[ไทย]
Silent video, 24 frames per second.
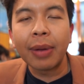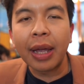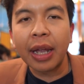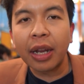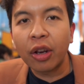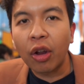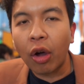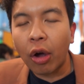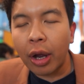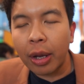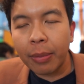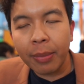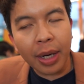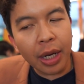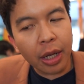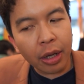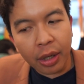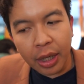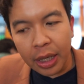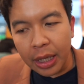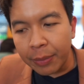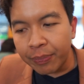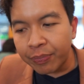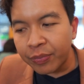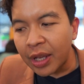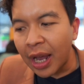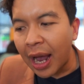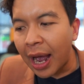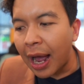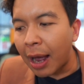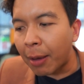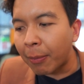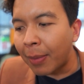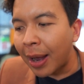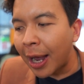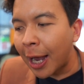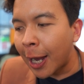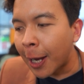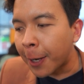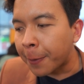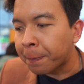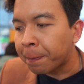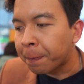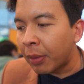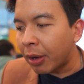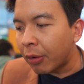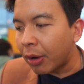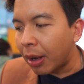มๆเล็กน้อยไม่ได้เค็มจ๋ามาก
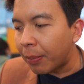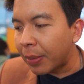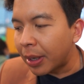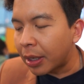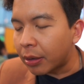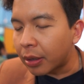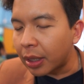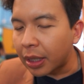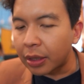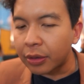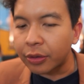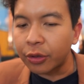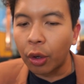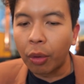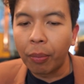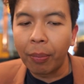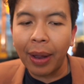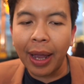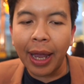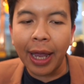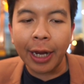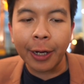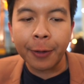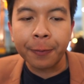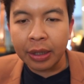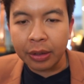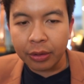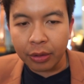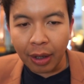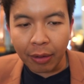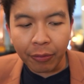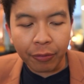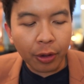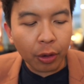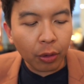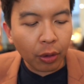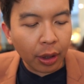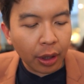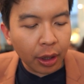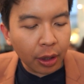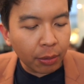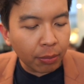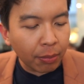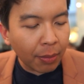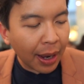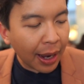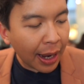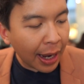มีความเป็นกลิ่นซุปเห็ดกลิ่นทรัฟเฟิลก็
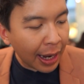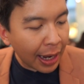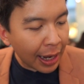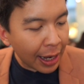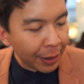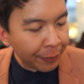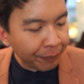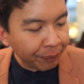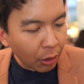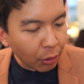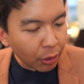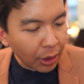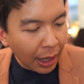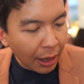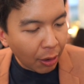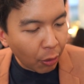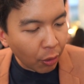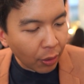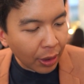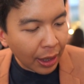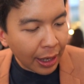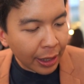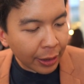ขึ้นมาเท่าๆ